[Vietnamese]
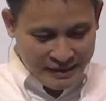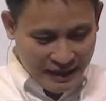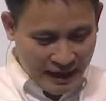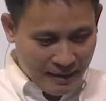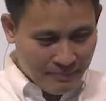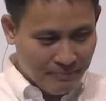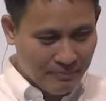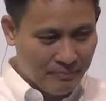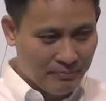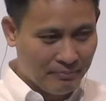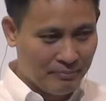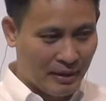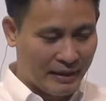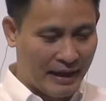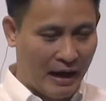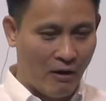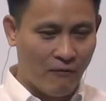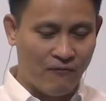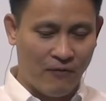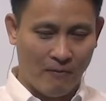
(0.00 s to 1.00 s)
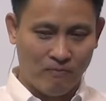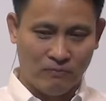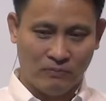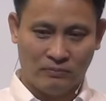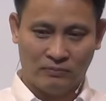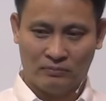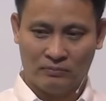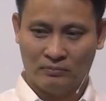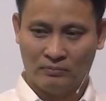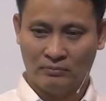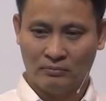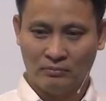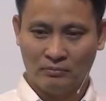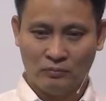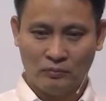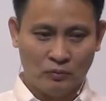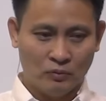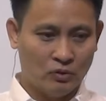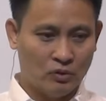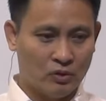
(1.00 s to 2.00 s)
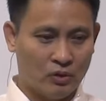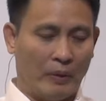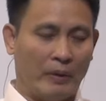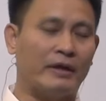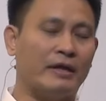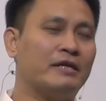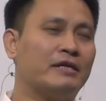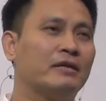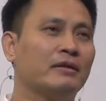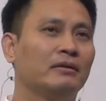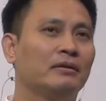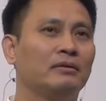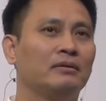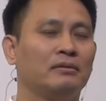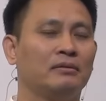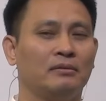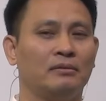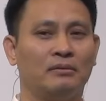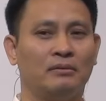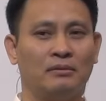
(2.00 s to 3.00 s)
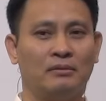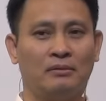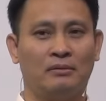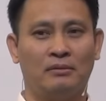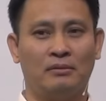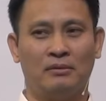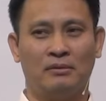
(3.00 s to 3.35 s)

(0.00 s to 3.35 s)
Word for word: một người chị em mặc áo phông có cái chữ